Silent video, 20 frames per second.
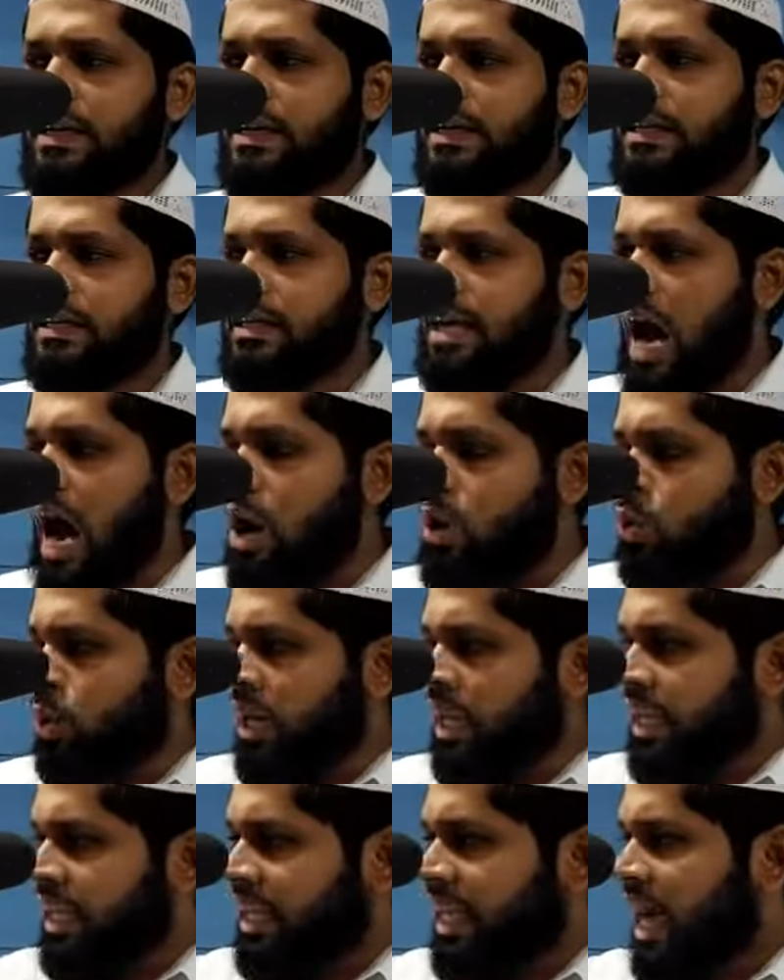நான்
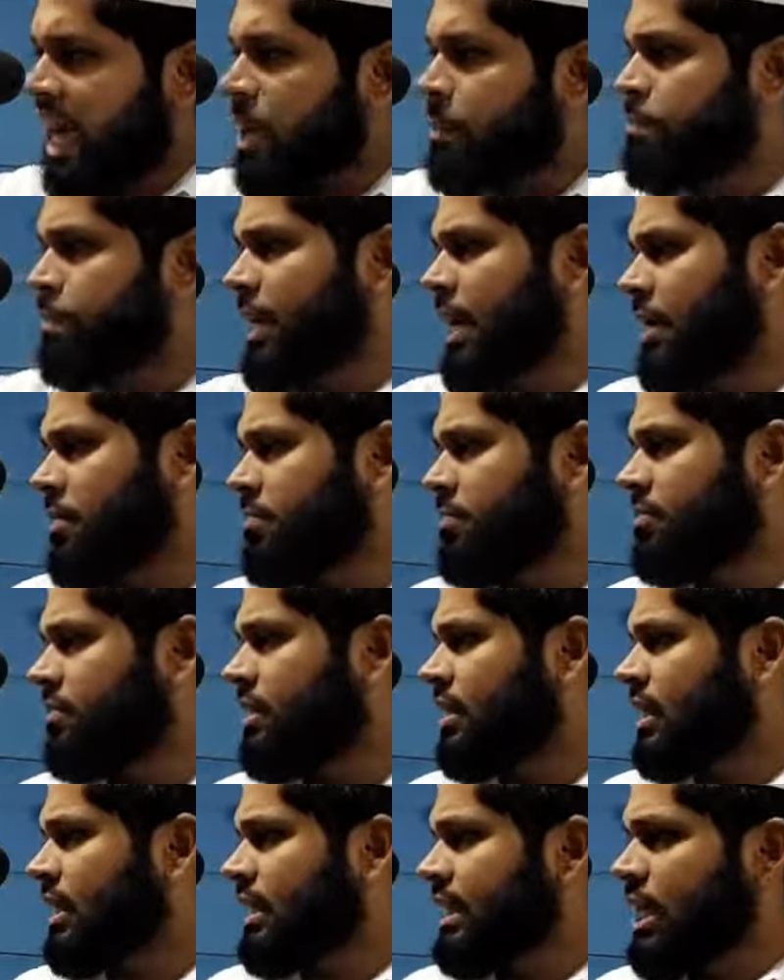உங்களுக்கு அர்ப்பணம்
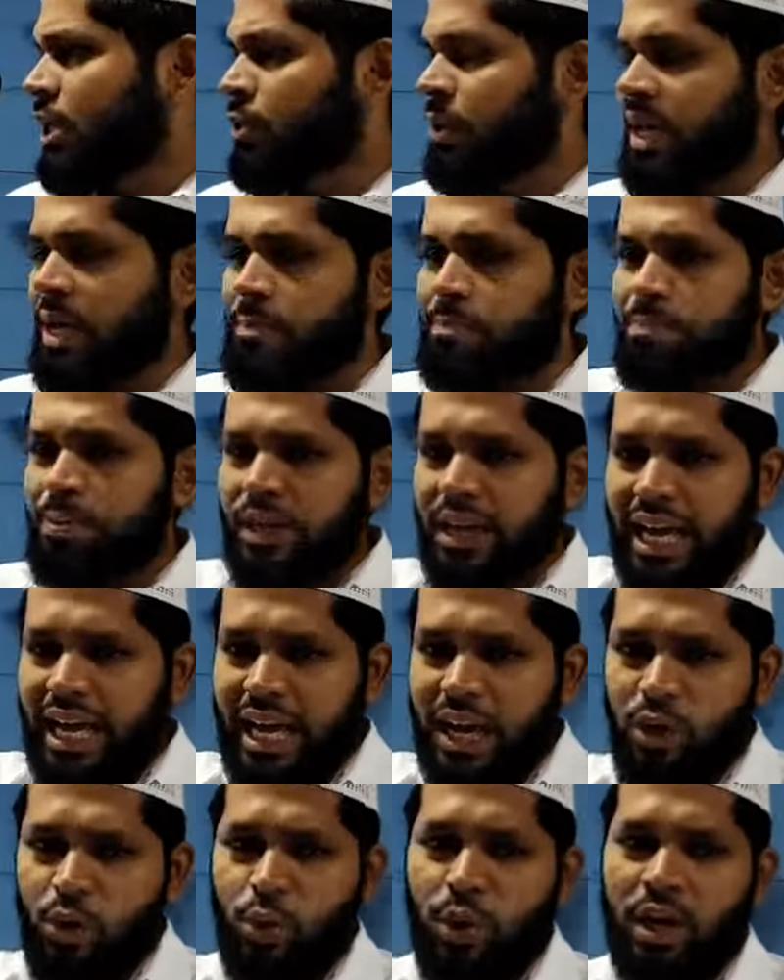என்னுடைய
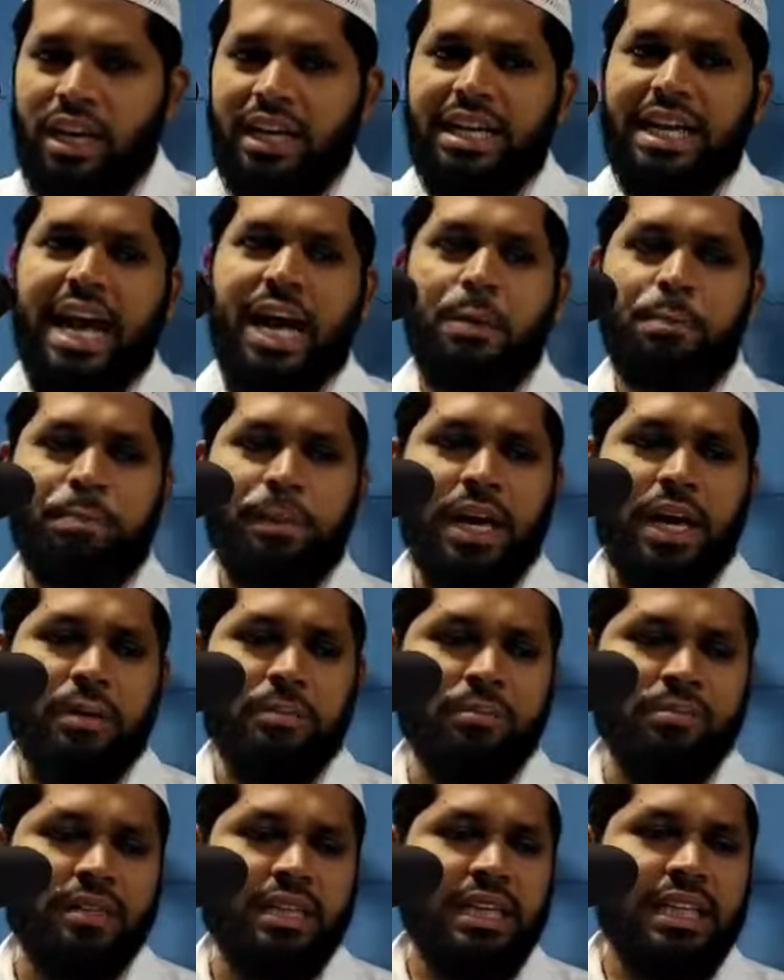பிள்ளைகள் உங்களுக்கு
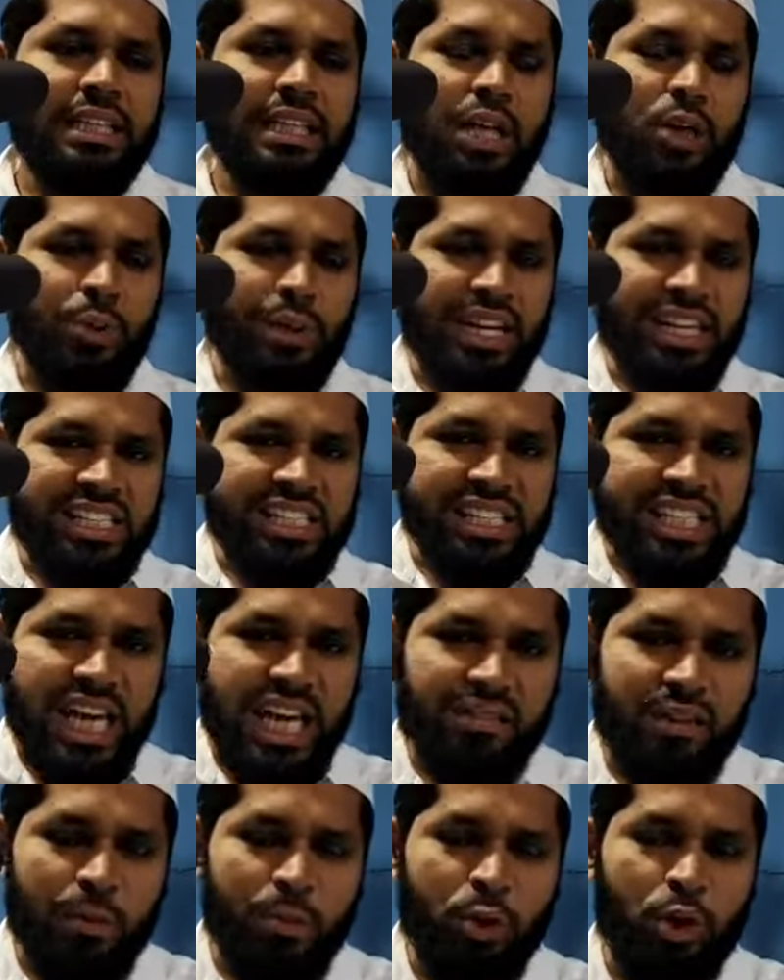அர்ப்பணம் என்னுடைய
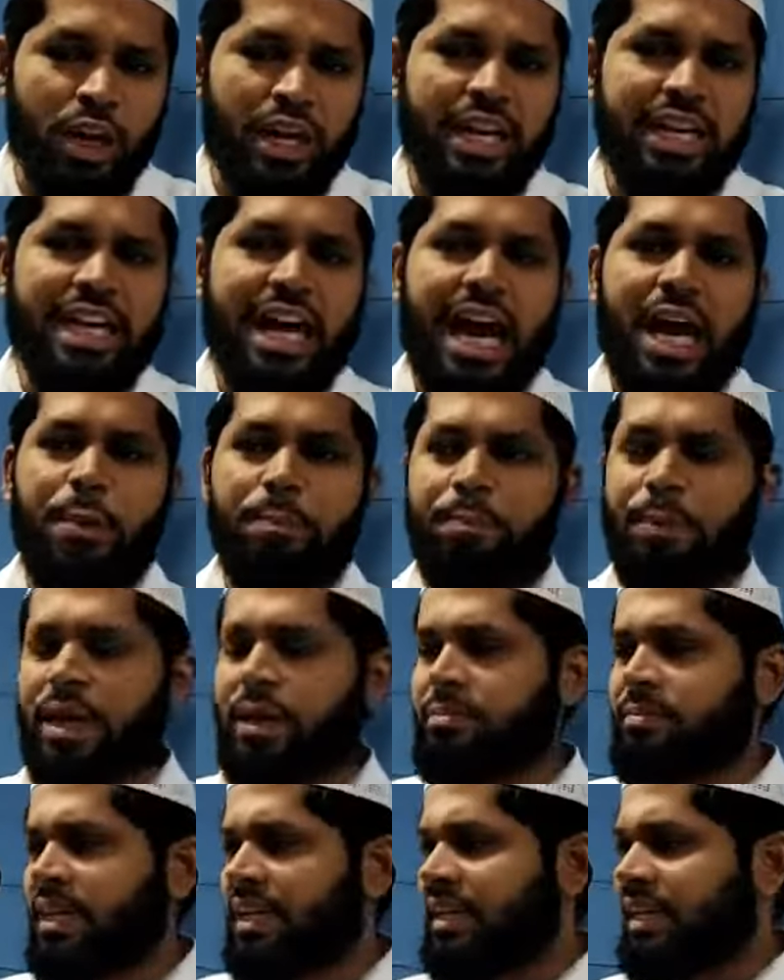செல்வம் உங்களுக்கு
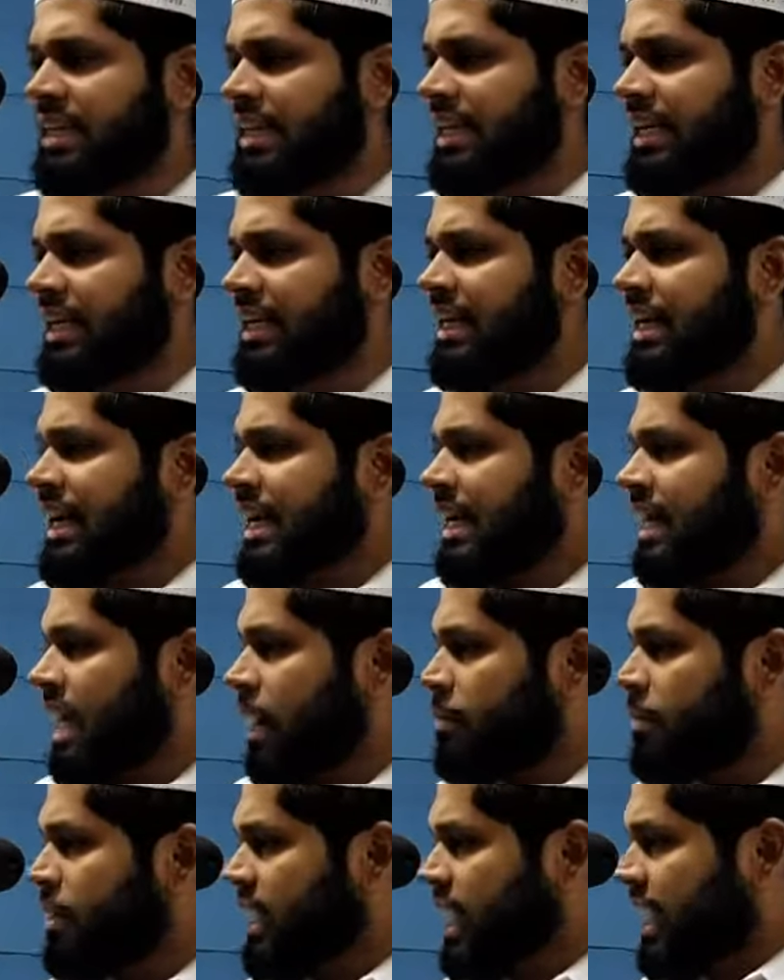அர்ப்பணம் என்று
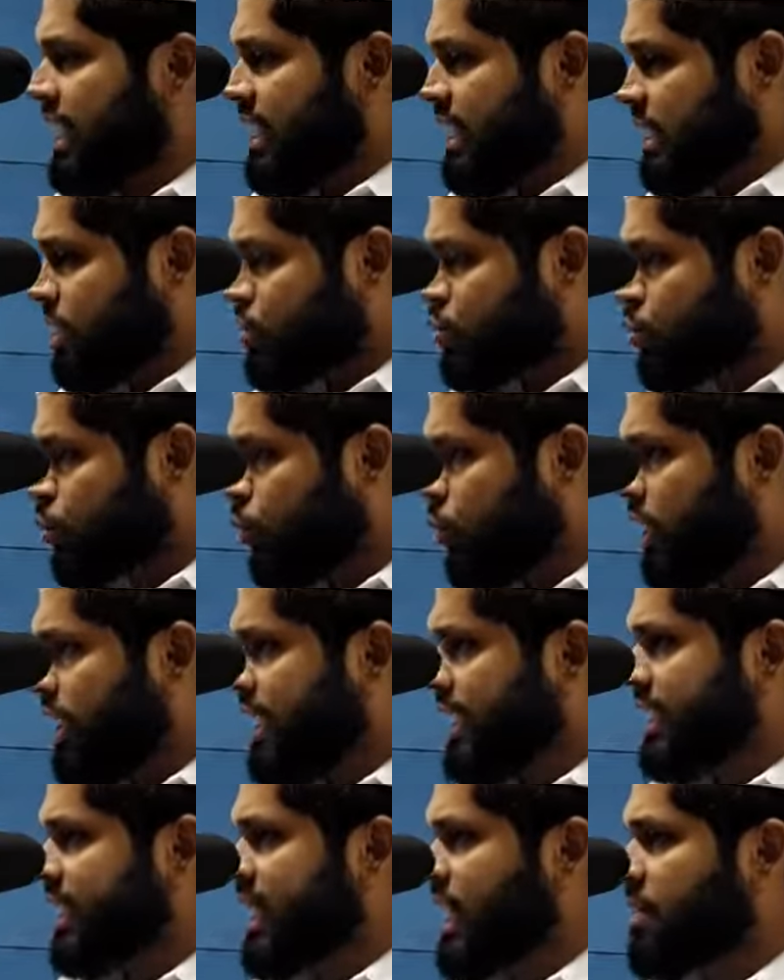நபியை ரசூல்
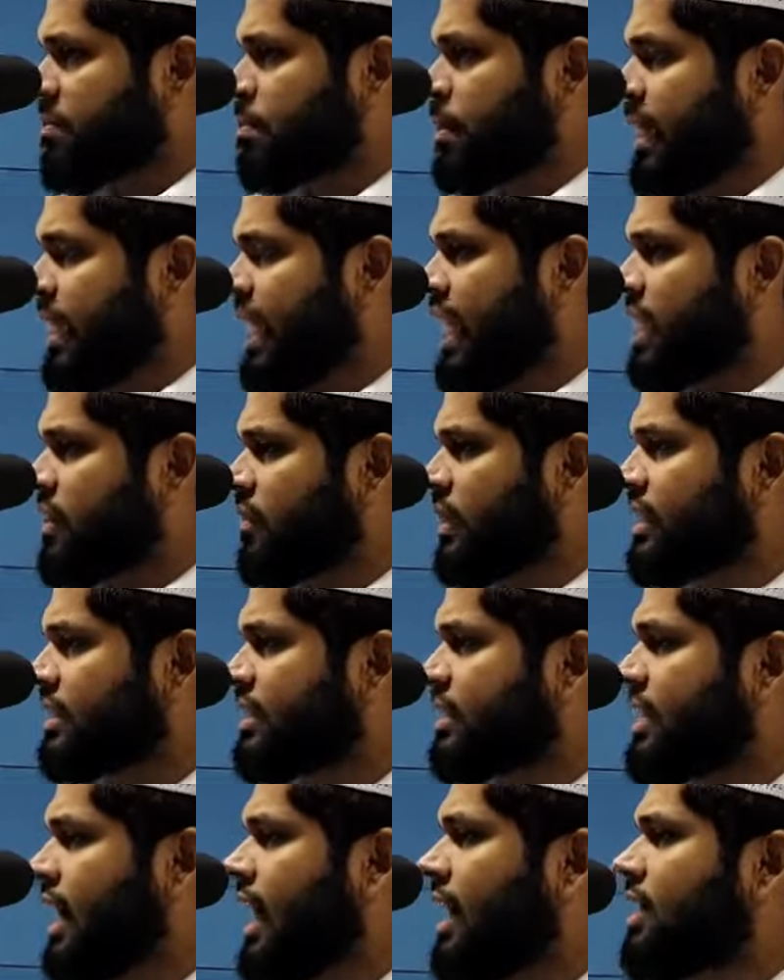என்கிற பெயரை
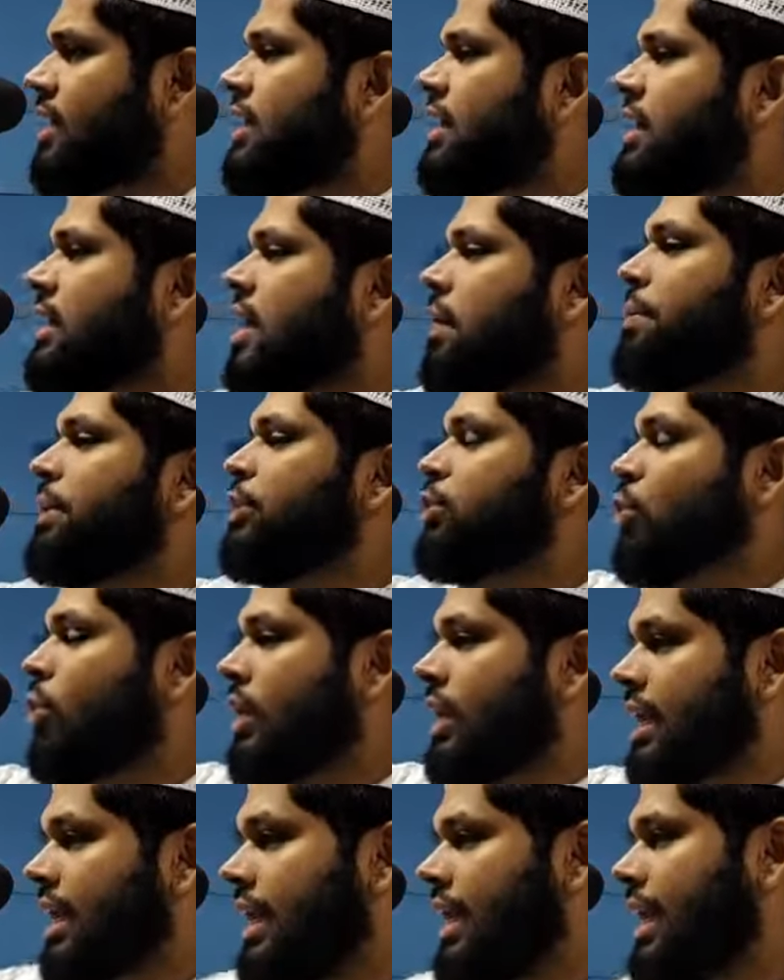வைத்துதான்
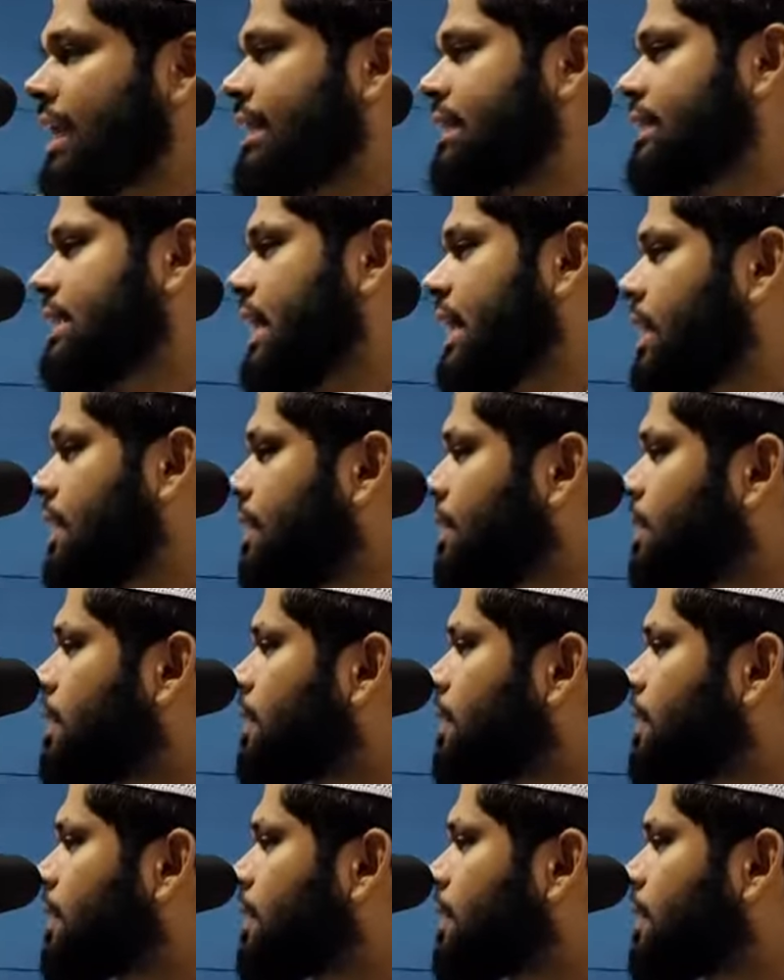நபித்தோழர்கள் அழைத்தார்கள்